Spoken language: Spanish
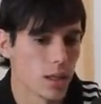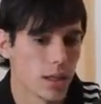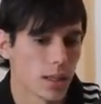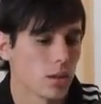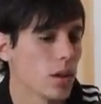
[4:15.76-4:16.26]

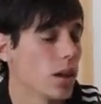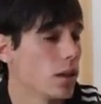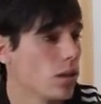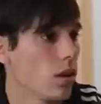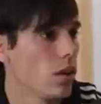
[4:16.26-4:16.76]
trato
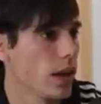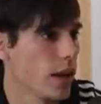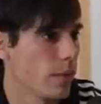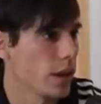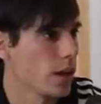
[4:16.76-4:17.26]
de todos los
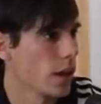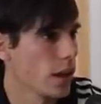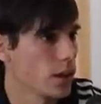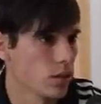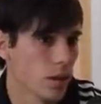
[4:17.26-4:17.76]
días aprender
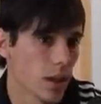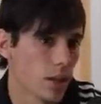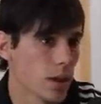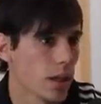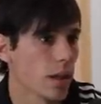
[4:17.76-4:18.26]
de ellos, de
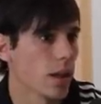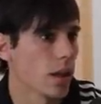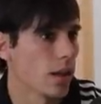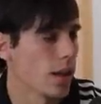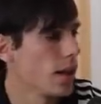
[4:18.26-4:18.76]
David,
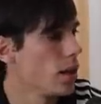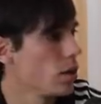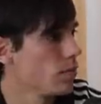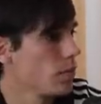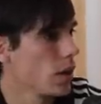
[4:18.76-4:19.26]
de,
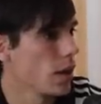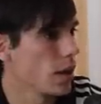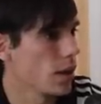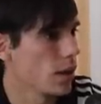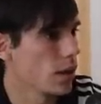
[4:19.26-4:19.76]
Leo,
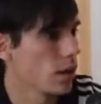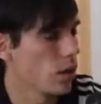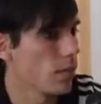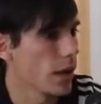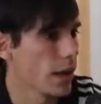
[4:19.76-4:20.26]
eh,
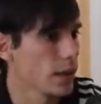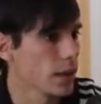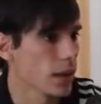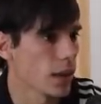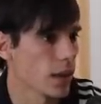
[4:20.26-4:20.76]
los más
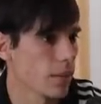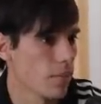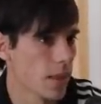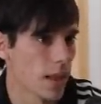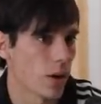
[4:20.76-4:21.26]
grandes que
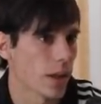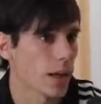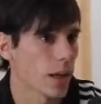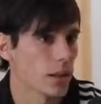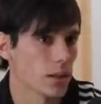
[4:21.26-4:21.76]
la
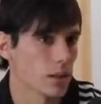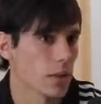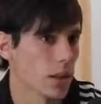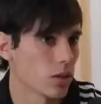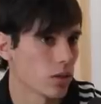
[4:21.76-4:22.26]
verdad que
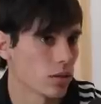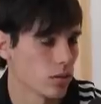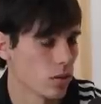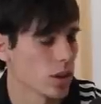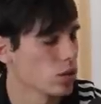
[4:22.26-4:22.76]
encima
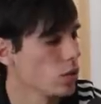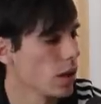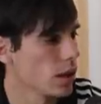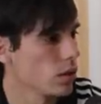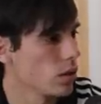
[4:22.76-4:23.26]
nos, nos
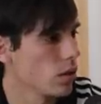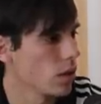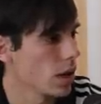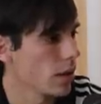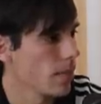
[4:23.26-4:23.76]
ayudan en todo
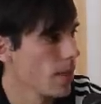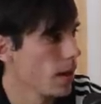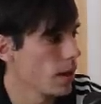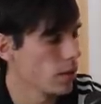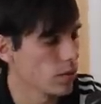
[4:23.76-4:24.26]
lo que,
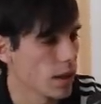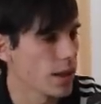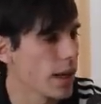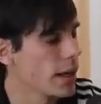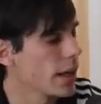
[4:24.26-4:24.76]
en
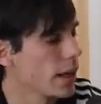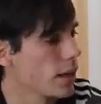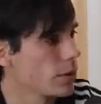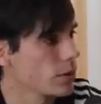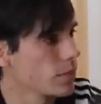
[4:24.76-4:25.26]
el día a día,
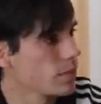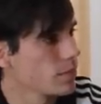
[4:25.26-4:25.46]
digamos.